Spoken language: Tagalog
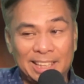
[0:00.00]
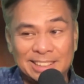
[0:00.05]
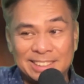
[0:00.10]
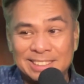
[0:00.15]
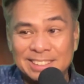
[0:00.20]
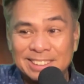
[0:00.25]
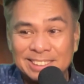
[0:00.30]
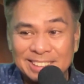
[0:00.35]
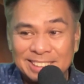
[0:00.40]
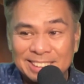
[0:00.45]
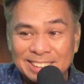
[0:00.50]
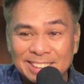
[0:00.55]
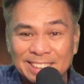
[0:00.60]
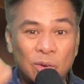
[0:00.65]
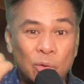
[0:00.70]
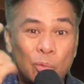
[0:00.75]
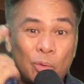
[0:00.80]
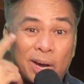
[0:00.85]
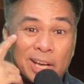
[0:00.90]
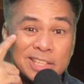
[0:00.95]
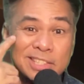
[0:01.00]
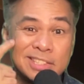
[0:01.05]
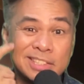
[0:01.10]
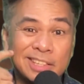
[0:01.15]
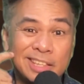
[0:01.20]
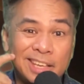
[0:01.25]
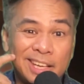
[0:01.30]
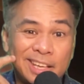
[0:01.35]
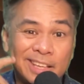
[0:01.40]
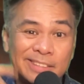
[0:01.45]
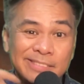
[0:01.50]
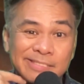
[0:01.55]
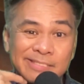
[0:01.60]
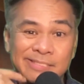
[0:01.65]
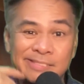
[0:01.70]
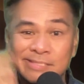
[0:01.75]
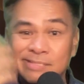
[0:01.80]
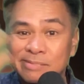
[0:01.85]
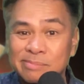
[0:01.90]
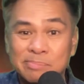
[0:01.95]
right? white skin,
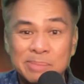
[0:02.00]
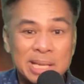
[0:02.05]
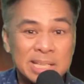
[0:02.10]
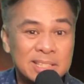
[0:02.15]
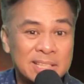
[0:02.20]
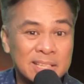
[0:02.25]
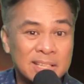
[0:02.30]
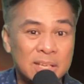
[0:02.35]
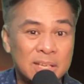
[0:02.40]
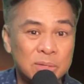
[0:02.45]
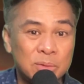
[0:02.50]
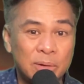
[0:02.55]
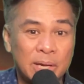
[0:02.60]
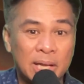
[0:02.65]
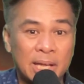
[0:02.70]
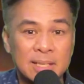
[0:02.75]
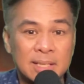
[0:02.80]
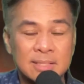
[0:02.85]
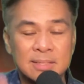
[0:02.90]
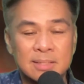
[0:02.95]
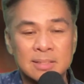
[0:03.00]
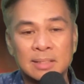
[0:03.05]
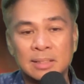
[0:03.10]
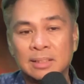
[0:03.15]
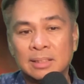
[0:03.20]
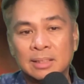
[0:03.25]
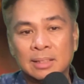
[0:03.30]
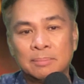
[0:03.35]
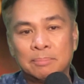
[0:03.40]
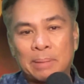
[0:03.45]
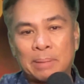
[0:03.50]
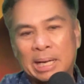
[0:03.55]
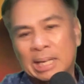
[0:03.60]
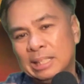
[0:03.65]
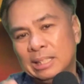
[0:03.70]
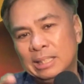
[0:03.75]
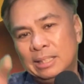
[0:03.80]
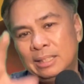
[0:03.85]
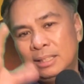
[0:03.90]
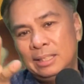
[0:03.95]
based in the US.
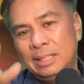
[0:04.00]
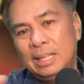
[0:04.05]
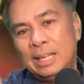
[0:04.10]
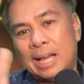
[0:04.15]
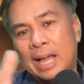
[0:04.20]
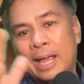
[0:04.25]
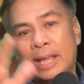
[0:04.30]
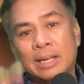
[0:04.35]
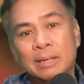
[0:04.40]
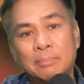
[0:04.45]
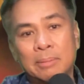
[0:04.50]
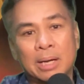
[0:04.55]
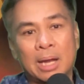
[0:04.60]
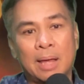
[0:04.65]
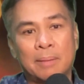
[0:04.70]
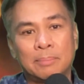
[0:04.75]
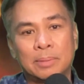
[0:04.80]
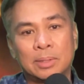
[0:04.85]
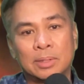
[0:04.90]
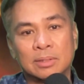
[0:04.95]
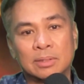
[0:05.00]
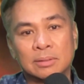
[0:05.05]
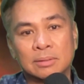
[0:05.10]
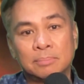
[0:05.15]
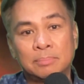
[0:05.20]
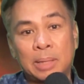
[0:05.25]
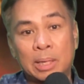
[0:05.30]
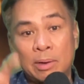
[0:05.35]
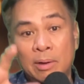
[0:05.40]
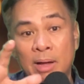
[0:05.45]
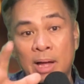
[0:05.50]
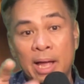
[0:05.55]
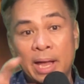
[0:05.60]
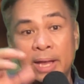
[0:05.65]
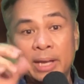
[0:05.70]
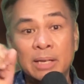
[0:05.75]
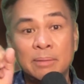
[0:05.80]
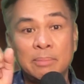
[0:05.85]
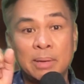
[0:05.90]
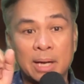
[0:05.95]
Parang hindi kaya ng marami yon. Pero ang
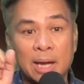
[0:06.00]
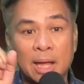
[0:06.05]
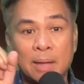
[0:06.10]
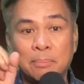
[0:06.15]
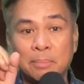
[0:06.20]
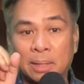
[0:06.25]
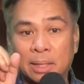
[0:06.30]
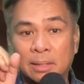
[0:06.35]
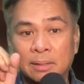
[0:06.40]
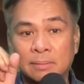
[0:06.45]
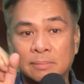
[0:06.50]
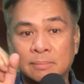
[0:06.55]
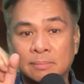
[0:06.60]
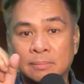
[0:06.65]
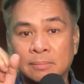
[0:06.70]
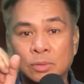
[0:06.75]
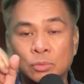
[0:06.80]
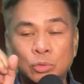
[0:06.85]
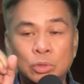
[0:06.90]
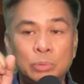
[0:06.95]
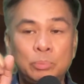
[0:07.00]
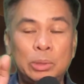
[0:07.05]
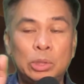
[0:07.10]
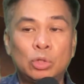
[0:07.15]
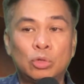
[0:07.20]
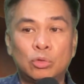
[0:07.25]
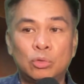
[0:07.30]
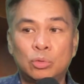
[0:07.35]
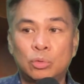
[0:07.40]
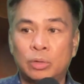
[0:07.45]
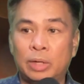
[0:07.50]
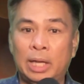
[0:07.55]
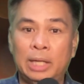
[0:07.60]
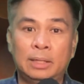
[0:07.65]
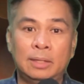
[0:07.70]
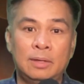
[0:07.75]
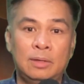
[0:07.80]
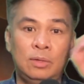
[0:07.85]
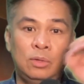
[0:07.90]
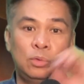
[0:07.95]
kaya ng marami, would be to
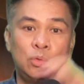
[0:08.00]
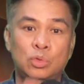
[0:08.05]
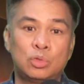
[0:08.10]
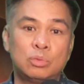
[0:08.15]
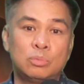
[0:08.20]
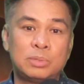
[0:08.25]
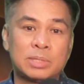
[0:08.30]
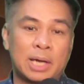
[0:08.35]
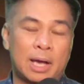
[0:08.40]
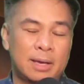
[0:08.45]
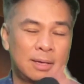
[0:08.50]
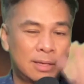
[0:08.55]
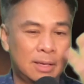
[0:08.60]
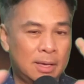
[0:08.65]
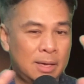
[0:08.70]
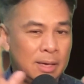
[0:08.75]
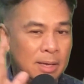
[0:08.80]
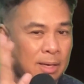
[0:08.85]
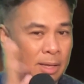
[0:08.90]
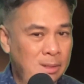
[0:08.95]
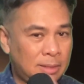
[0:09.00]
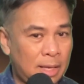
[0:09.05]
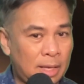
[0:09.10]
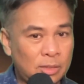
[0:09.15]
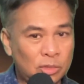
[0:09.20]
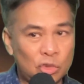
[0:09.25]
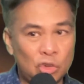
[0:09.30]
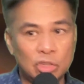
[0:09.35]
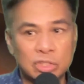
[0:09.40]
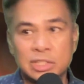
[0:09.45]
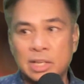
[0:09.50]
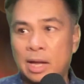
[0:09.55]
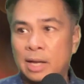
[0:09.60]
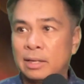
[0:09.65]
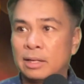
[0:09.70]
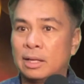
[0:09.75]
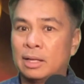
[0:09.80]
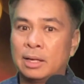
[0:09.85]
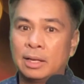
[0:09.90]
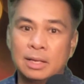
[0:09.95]
create a YouTube channel, a TikTok
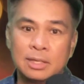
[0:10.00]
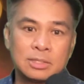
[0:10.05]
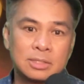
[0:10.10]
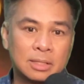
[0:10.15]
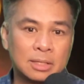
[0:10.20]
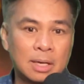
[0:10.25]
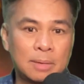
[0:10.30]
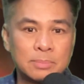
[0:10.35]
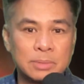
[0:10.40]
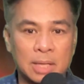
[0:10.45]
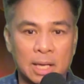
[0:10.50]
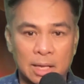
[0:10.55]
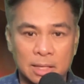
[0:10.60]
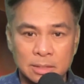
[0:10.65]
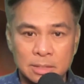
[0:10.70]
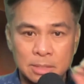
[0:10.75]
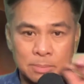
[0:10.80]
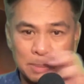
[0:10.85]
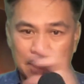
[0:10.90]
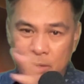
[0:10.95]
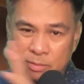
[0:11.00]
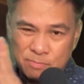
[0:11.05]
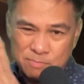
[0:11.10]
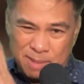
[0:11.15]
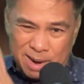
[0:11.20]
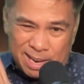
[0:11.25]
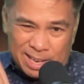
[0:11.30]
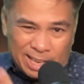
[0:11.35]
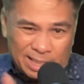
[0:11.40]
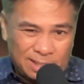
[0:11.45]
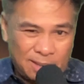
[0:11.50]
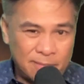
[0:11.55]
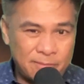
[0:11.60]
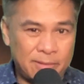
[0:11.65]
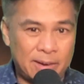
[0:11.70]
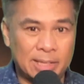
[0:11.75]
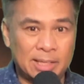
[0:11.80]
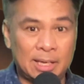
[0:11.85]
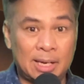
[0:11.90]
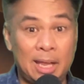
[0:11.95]
channel, an Instagram channel, tapos merong marketing
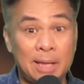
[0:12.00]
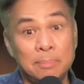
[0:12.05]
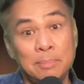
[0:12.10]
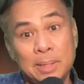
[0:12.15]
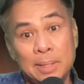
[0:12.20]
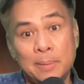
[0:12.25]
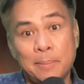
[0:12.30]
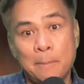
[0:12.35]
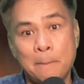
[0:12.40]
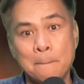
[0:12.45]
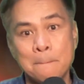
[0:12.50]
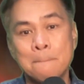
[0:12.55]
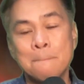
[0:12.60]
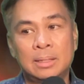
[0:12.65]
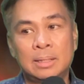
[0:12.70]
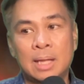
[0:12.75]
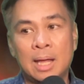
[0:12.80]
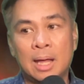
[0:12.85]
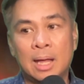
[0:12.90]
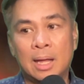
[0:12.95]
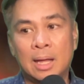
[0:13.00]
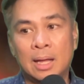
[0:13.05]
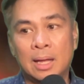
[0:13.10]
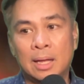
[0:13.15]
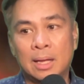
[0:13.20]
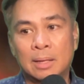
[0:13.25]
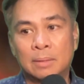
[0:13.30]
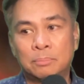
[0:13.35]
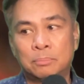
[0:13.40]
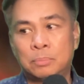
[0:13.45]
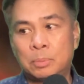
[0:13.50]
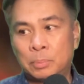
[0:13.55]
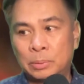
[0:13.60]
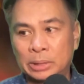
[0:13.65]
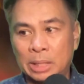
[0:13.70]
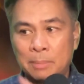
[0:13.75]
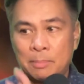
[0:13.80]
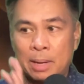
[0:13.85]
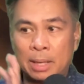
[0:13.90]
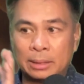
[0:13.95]
funnel like me na
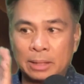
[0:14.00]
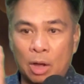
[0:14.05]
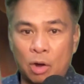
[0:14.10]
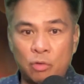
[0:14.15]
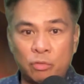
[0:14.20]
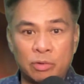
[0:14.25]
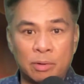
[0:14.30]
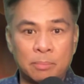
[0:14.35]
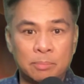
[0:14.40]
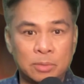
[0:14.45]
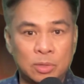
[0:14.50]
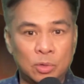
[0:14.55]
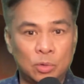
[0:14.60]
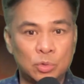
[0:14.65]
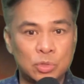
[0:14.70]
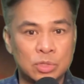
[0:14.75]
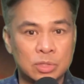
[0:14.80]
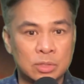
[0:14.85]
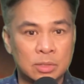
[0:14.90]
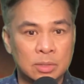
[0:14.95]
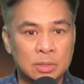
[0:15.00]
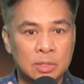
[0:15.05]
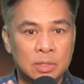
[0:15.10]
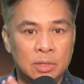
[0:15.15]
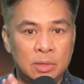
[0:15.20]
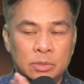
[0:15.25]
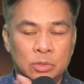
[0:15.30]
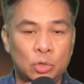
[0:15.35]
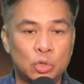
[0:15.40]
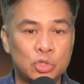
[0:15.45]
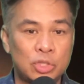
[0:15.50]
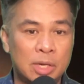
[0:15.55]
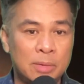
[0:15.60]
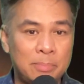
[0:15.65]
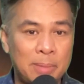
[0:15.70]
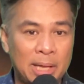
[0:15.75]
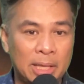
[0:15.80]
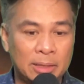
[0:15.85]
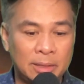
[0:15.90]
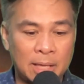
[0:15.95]
pupunta yung mga tao from those social
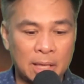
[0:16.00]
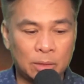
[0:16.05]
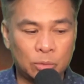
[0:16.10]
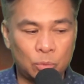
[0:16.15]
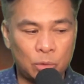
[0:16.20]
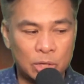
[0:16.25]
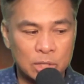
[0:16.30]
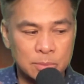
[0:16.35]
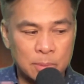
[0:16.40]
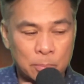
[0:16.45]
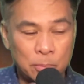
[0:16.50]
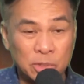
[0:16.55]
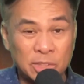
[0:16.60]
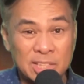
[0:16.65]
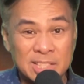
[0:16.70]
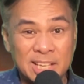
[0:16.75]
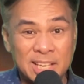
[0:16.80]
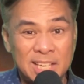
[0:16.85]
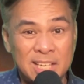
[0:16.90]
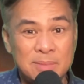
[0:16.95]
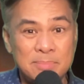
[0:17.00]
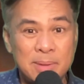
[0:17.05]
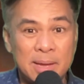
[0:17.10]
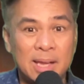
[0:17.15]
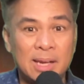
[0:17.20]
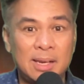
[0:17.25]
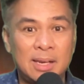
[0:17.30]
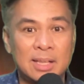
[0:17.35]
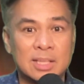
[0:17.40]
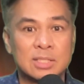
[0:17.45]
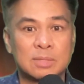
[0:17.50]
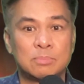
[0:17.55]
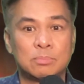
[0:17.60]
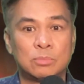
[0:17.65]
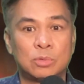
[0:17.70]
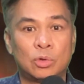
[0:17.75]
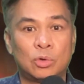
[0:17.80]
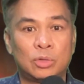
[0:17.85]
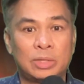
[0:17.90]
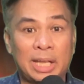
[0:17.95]
met- networks papunta sa email list
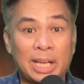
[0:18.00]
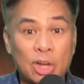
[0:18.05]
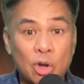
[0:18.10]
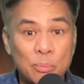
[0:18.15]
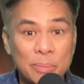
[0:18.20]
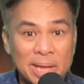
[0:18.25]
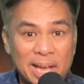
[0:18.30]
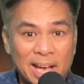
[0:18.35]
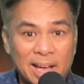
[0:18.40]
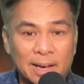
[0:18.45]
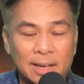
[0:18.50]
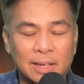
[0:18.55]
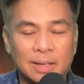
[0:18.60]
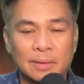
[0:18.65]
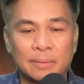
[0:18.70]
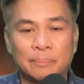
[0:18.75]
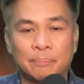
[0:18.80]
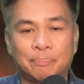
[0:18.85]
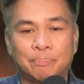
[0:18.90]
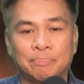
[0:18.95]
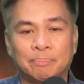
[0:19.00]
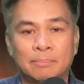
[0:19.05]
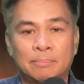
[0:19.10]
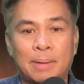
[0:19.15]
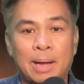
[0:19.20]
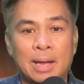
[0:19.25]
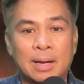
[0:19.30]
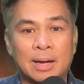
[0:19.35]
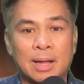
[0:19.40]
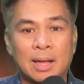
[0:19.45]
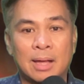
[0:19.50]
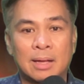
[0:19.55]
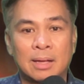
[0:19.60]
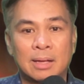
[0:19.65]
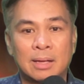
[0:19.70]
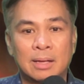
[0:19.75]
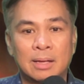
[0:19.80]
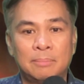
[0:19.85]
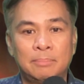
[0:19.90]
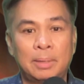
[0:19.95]
mo na ikaw may-ari para
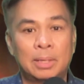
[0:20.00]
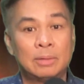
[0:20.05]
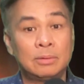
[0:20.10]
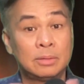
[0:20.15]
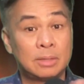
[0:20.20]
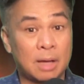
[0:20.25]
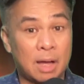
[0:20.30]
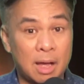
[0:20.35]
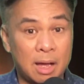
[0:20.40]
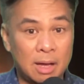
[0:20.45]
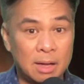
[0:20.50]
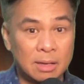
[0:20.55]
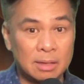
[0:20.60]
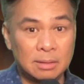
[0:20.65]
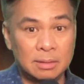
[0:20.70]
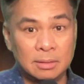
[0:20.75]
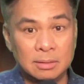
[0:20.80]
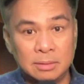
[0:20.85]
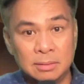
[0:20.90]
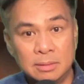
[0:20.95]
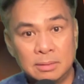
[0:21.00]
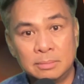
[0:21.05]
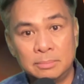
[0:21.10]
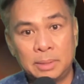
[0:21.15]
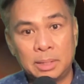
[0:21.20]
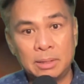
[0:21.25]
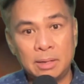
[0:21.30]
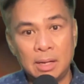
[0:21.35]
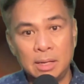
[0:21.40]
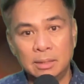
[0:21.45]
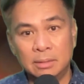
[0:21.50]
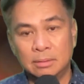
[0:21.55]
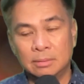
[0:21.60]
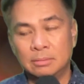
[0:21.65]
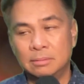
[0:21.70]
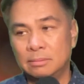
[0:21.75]
meron kang meron kang